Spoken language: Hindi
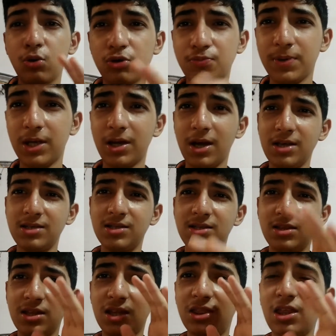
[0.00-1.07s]
उस पर गाइज
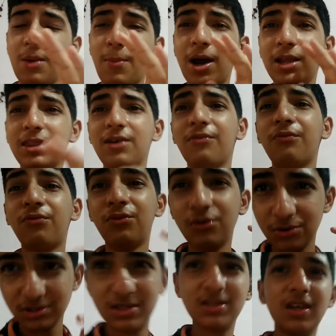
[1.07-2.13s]
इतने धमाधम
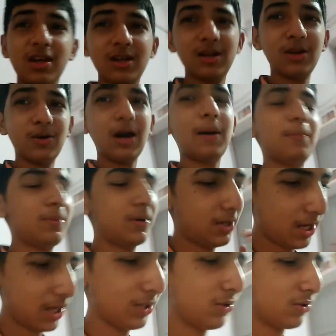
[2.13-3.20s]
व्यूज़ दे रहे हो आप
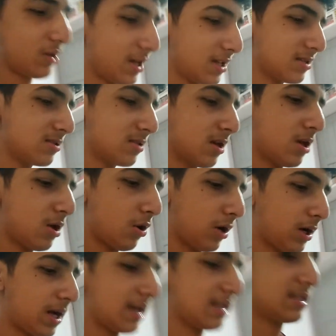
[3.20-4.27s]
थैंक यू गाइज
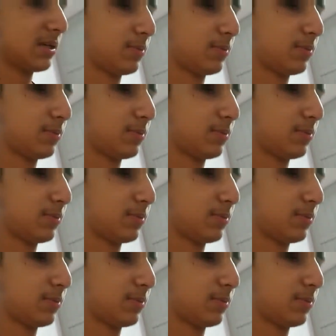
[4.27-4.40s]
और गाइज